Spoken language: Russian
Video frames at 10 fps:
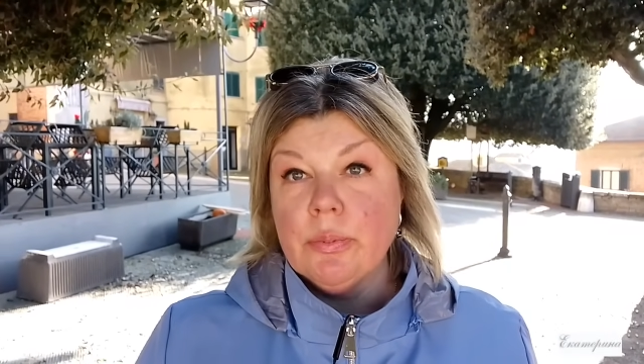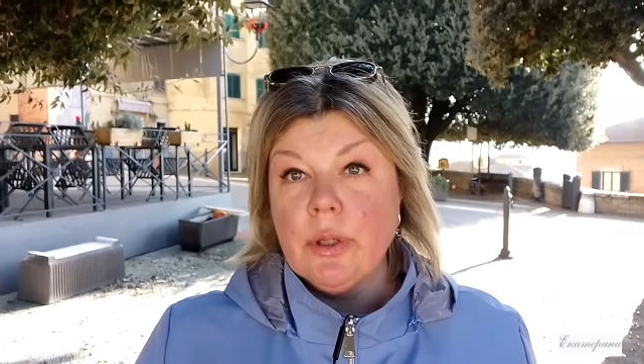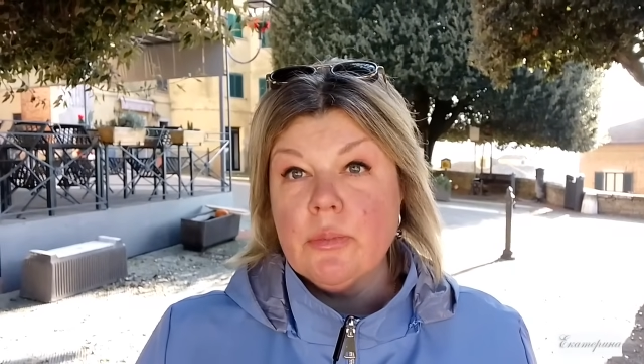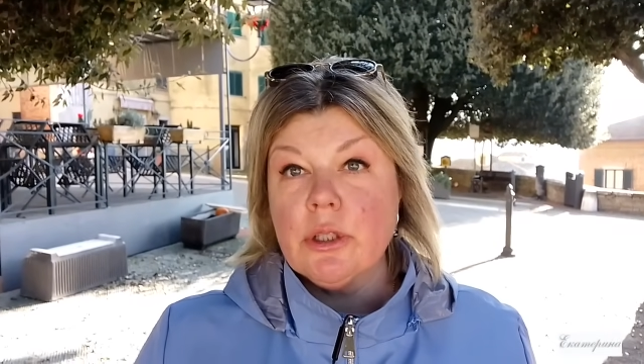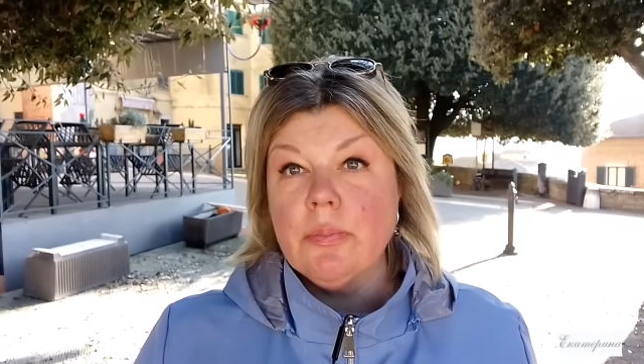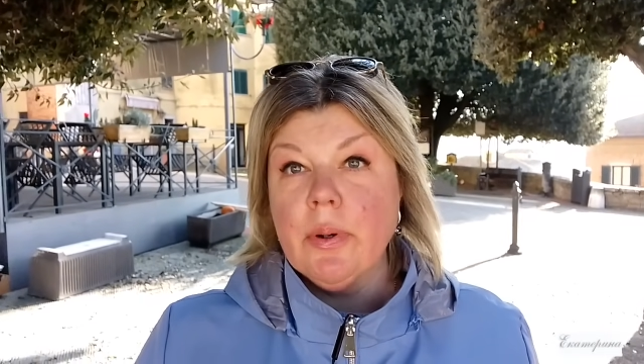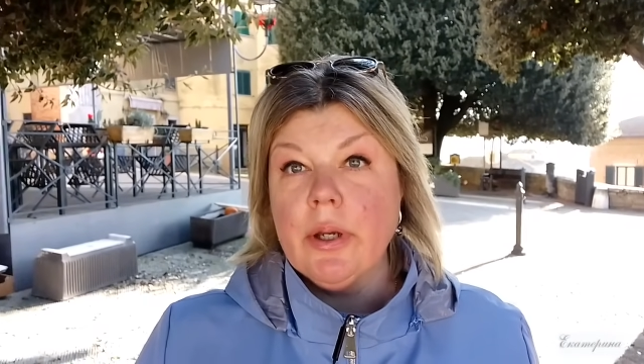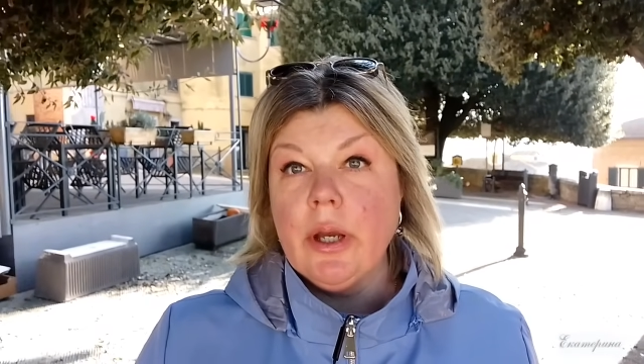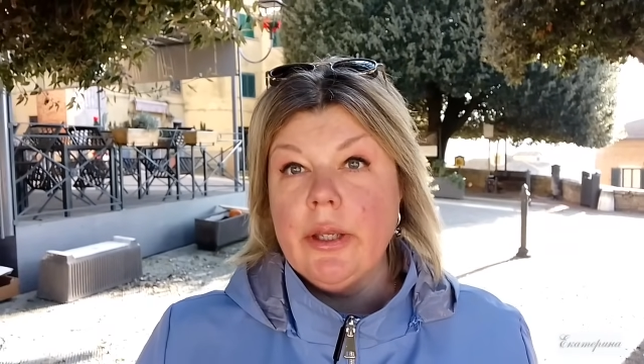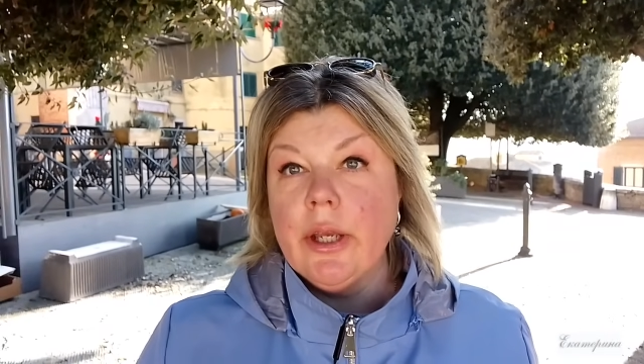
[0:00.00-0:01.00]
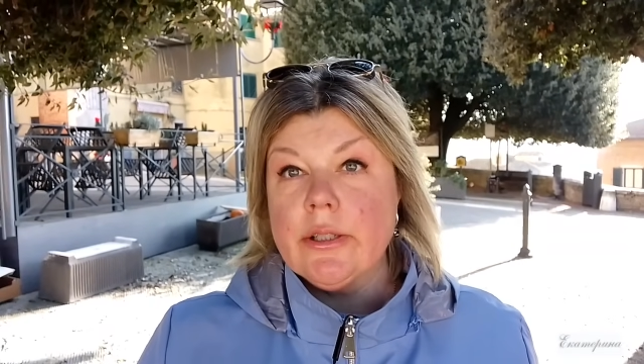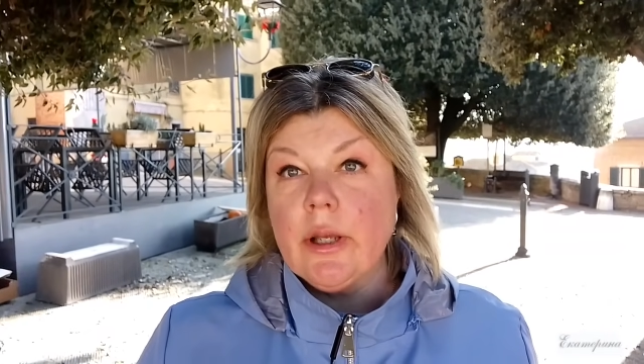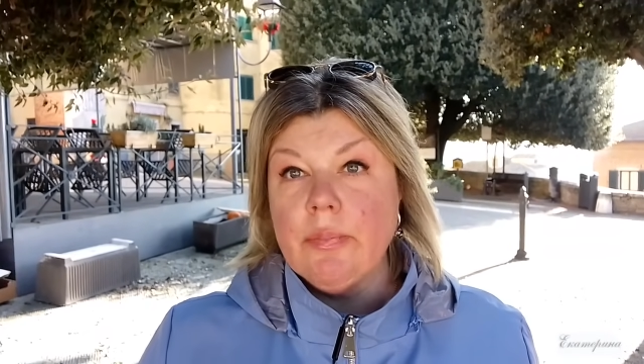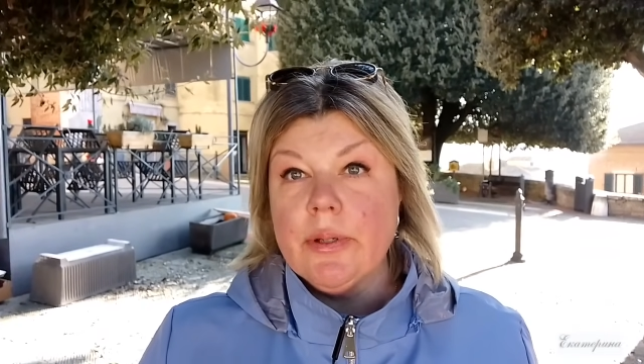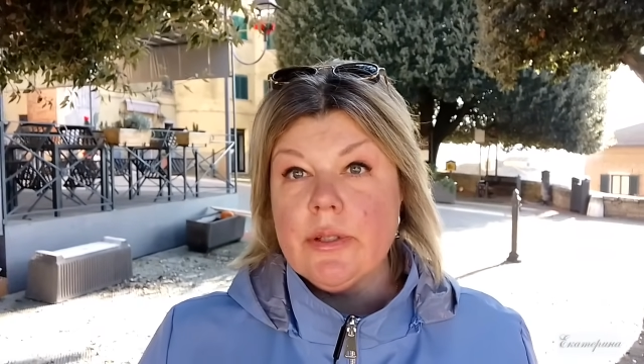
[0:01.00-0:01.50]
потому что пока я
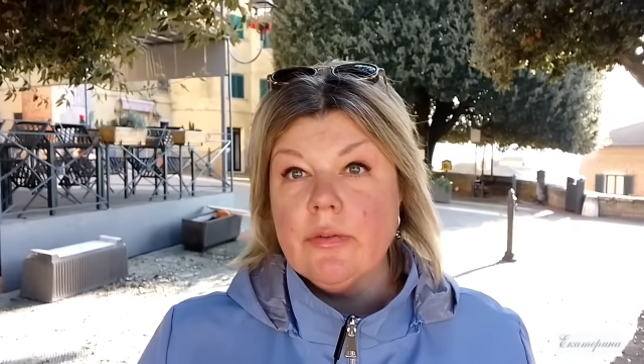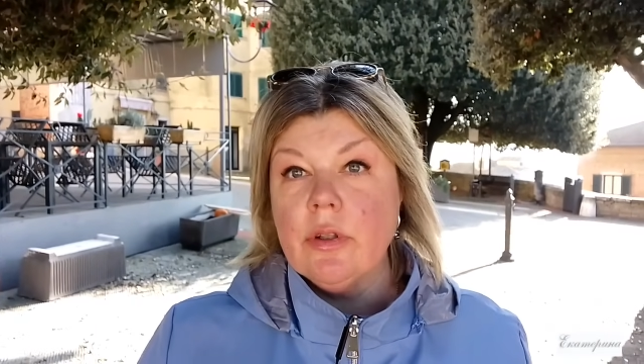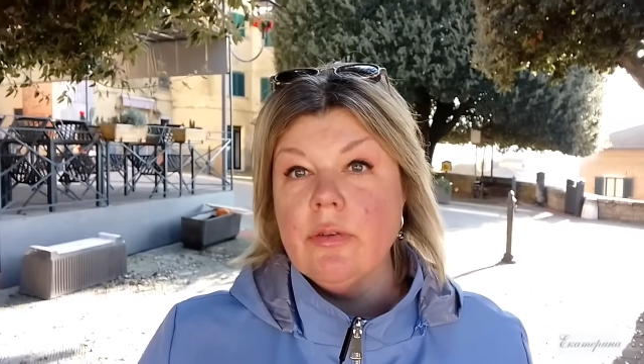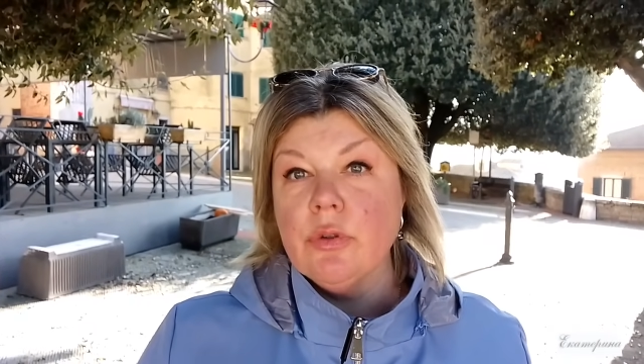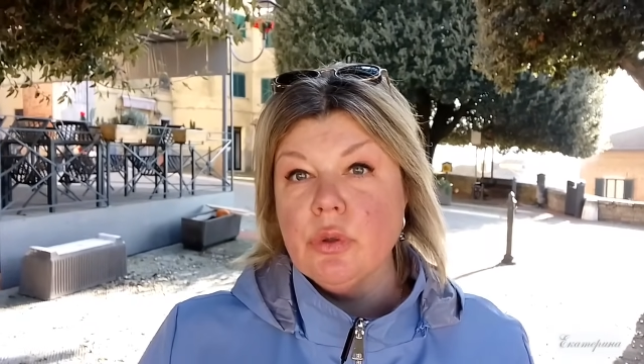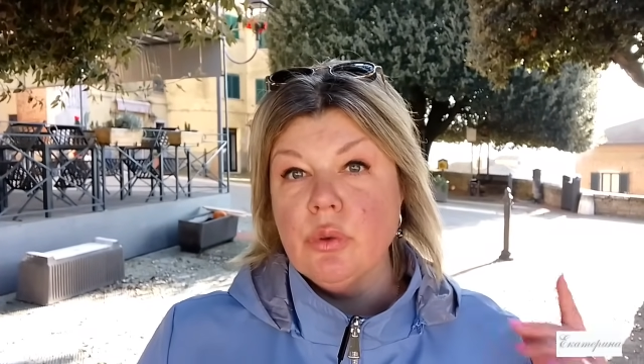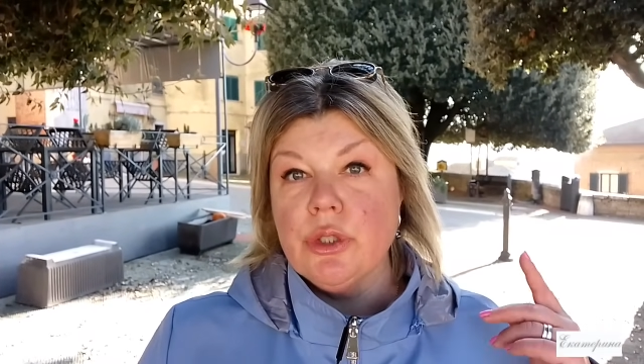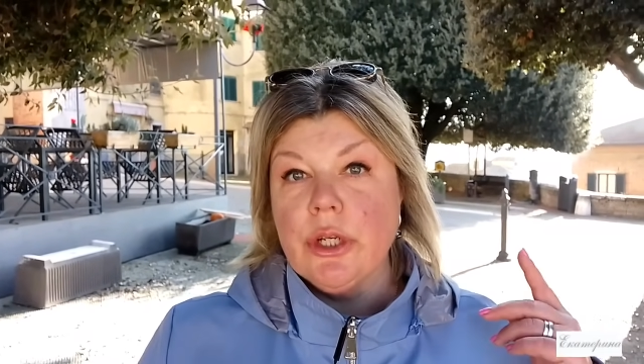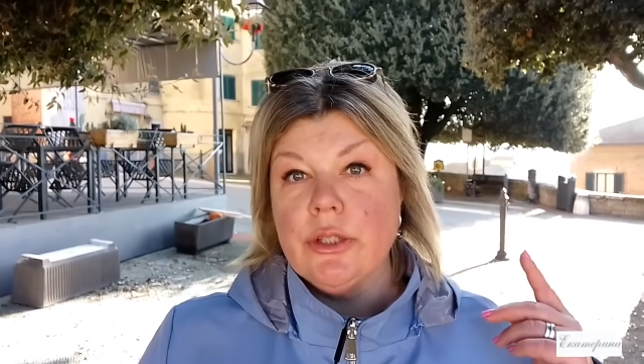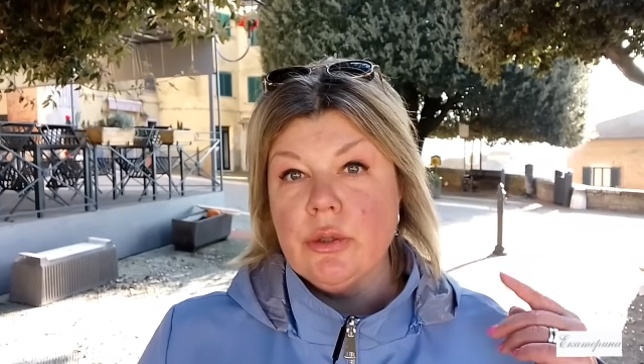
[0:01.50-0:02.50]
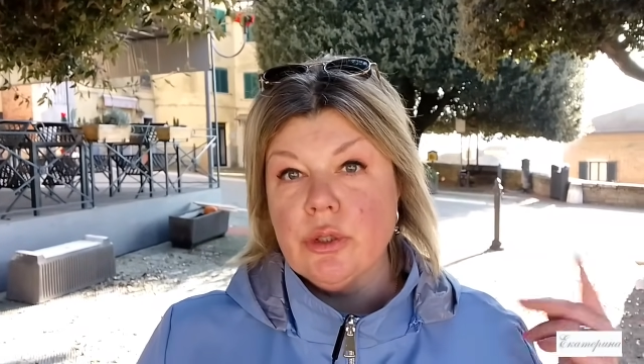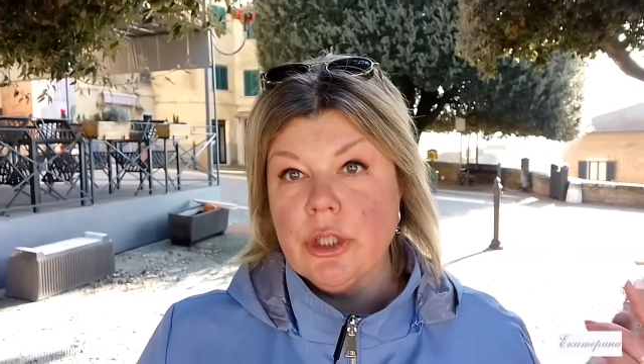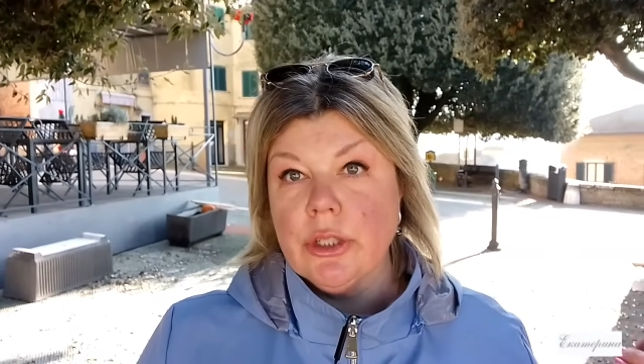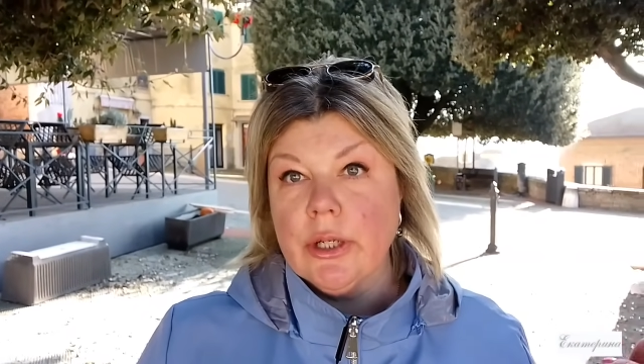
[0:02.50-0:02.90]
записывала вот ту часть сюжета,